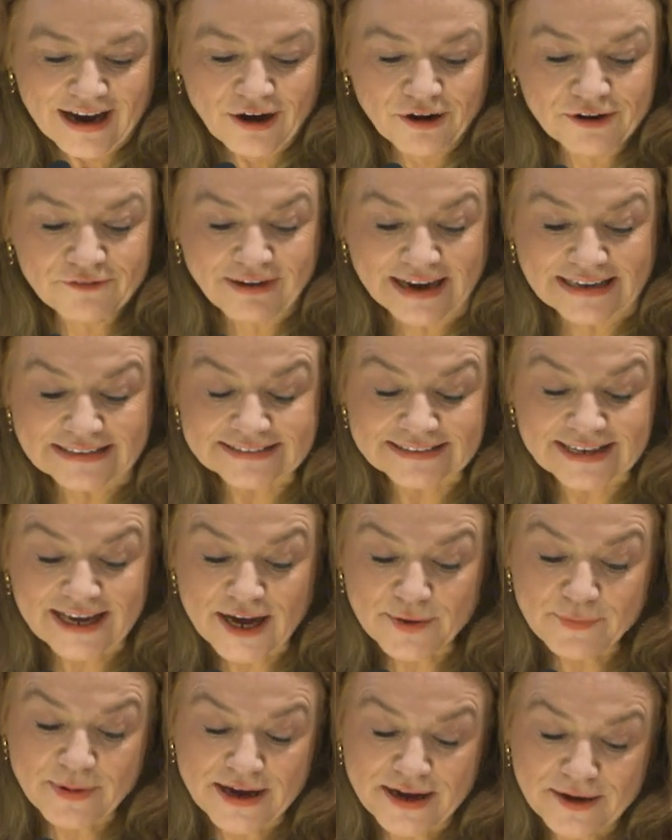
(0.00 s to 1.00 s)
Und
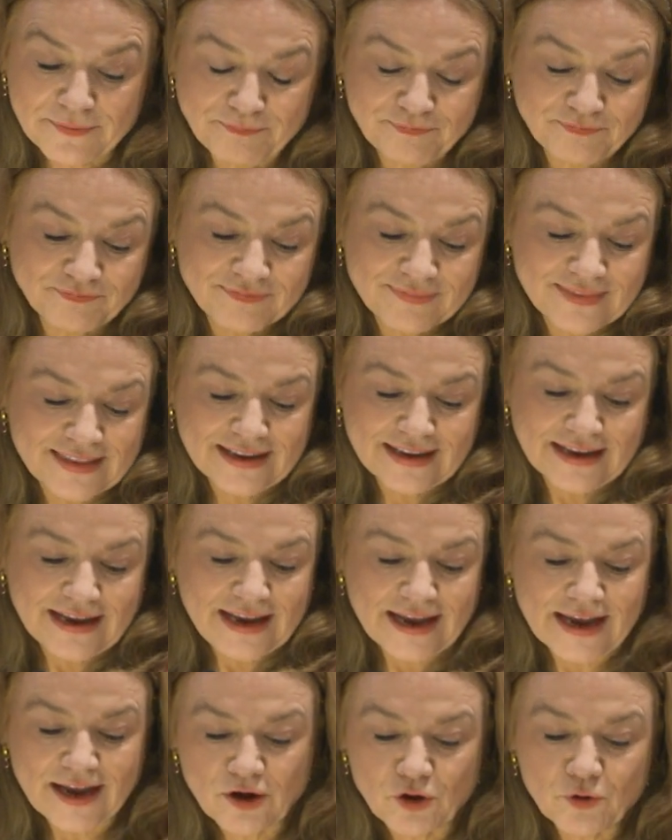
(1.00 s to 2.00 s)
Weisgerber,
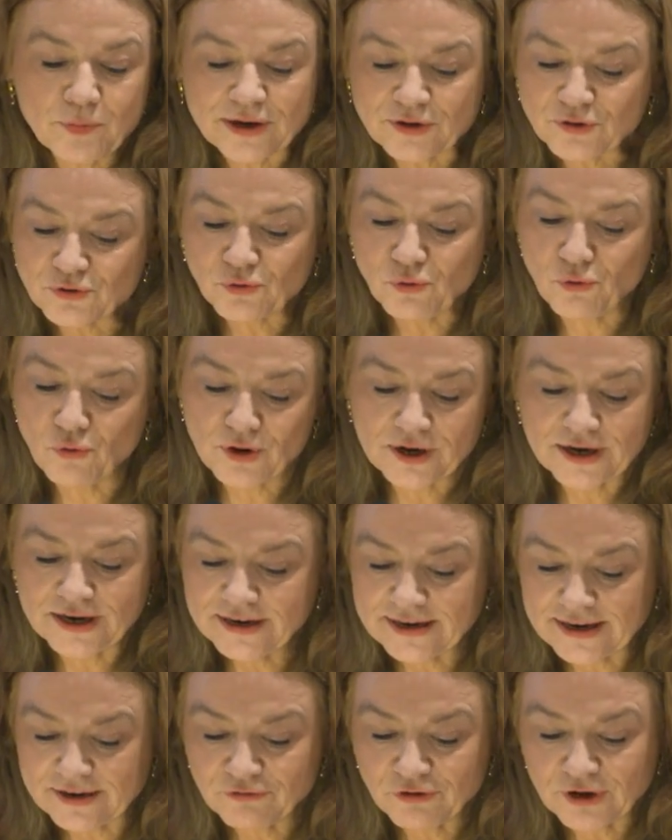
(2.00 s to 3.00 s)
er übertrug
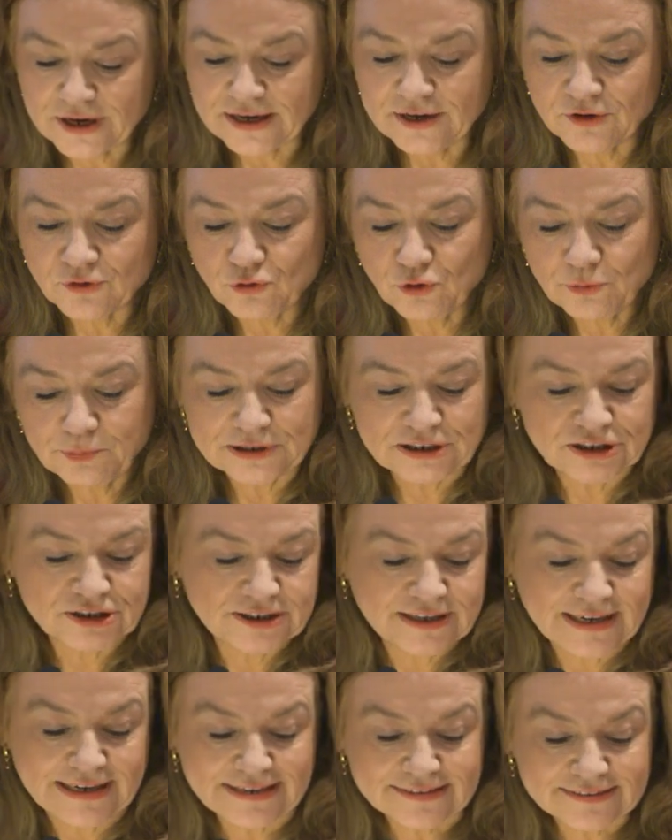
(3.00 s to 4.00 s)
in der für ihn typisch
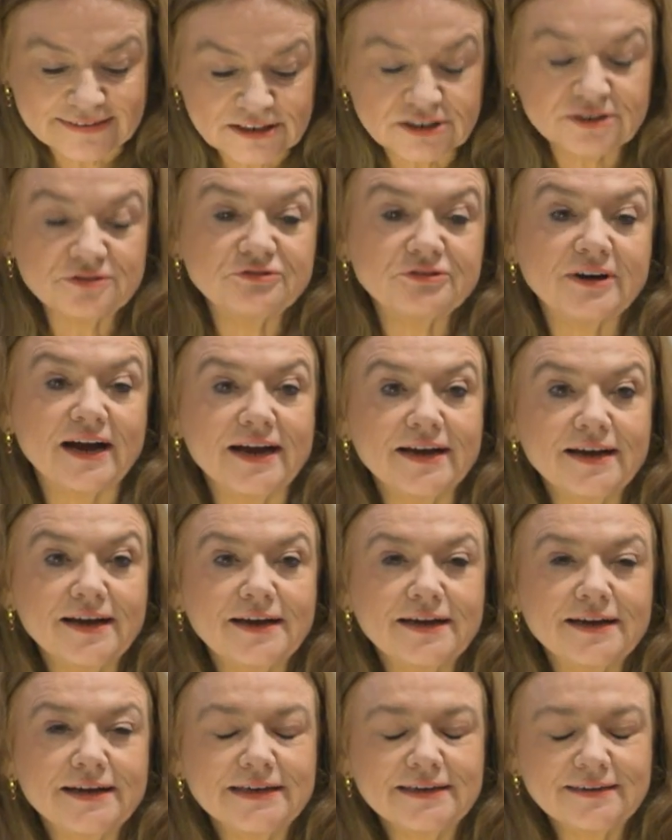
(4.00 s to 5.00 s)
stilistischen
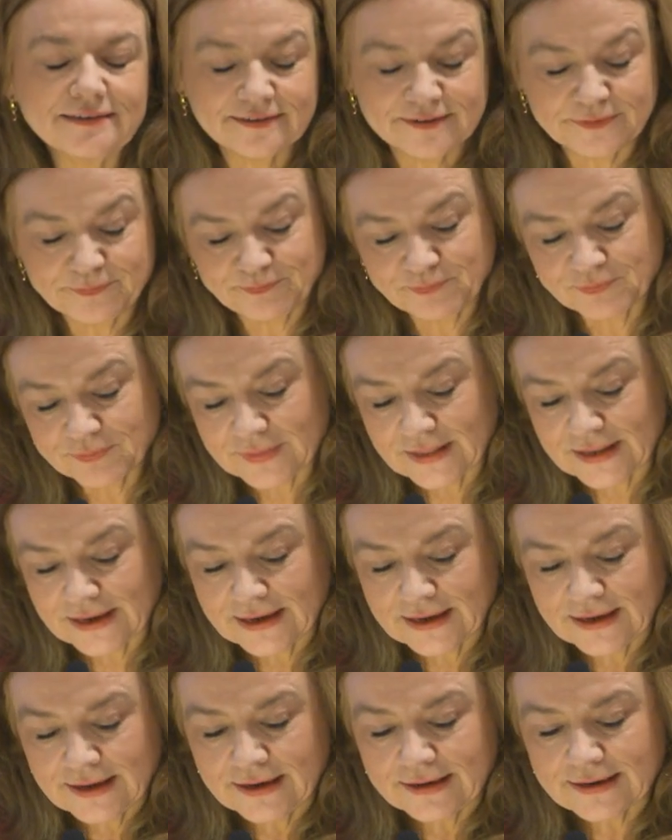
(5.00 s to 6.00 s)
Freiheit
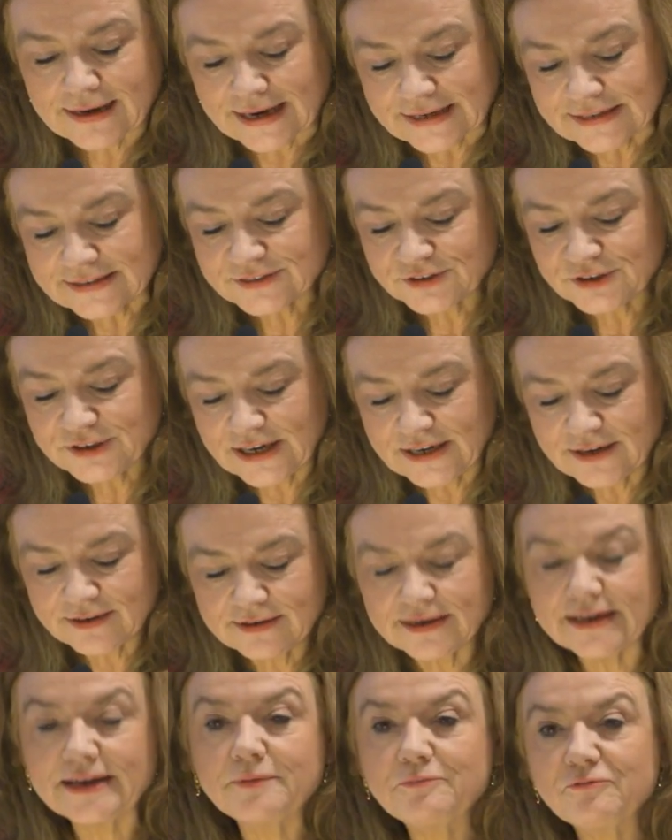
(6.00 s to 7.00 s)
Traditionelle
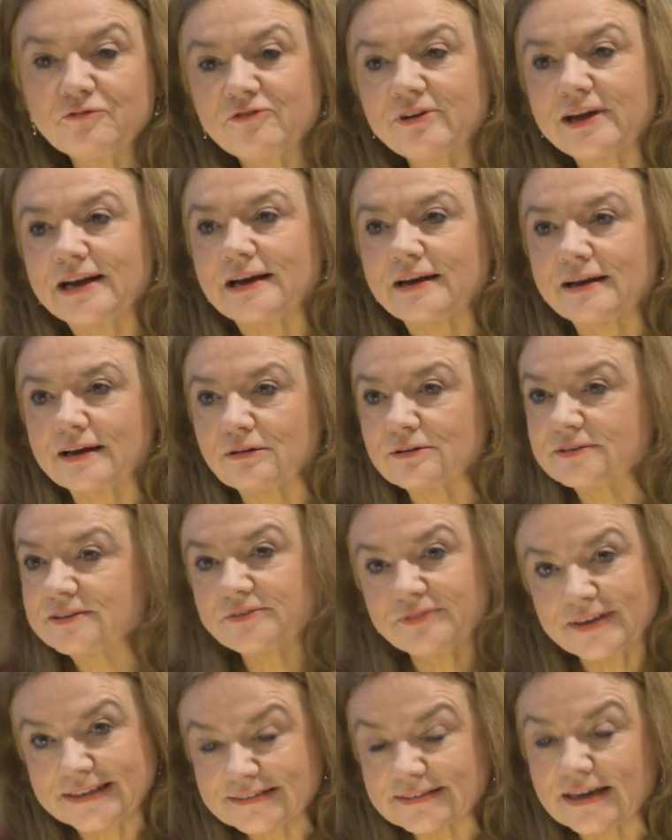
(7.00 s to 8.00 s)
Themenfelder, und
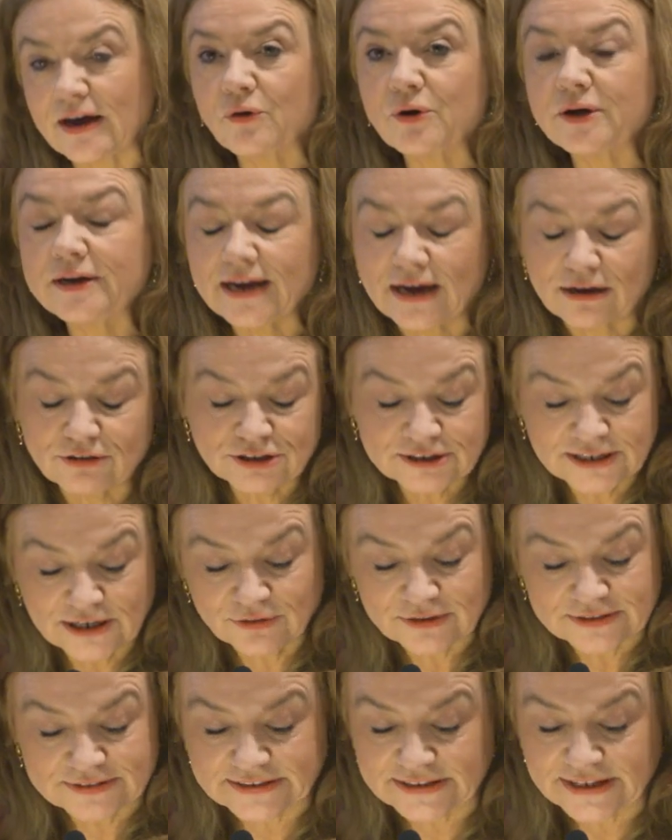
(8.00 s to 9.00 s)
Sie werden es auch in der
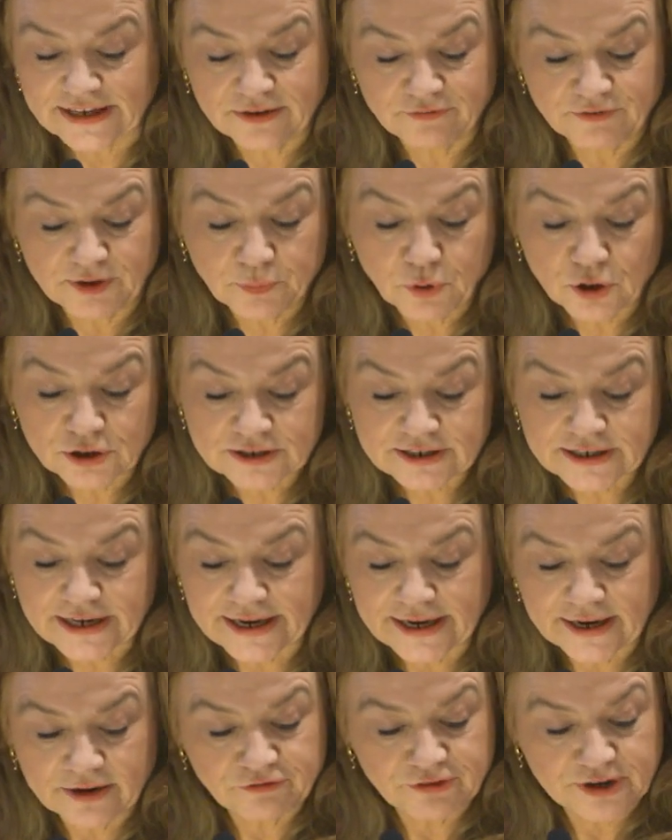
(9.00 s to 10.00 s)
Ausstellung sehen, wie
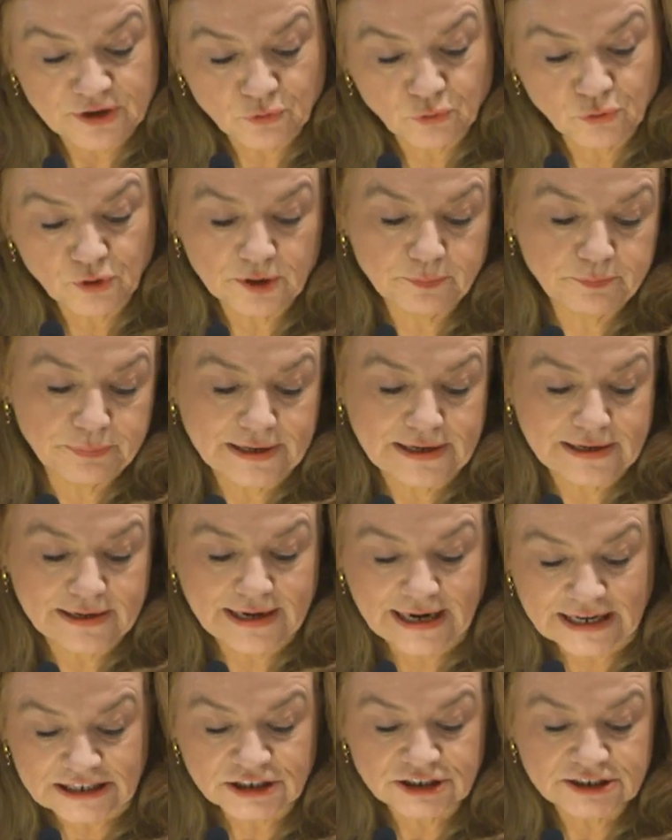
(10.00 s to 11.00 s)
Porträt, Figurenbild,
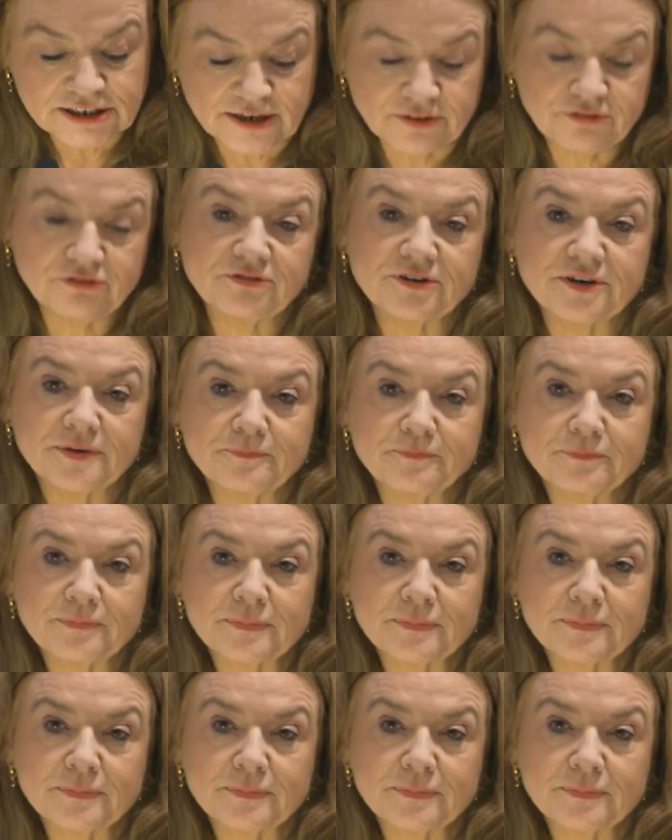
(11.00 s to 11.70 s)
Landschaft,